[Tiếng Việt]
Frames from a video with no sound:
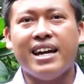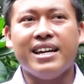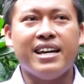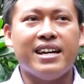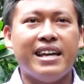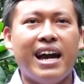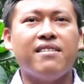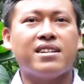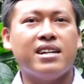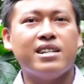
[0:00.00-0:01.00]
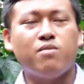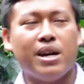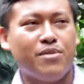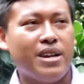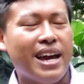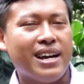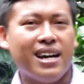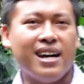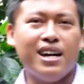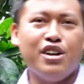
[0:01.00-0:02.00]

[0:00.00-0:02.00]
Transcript: cái ờ, giá vật tư nông nghiệp nó đang à,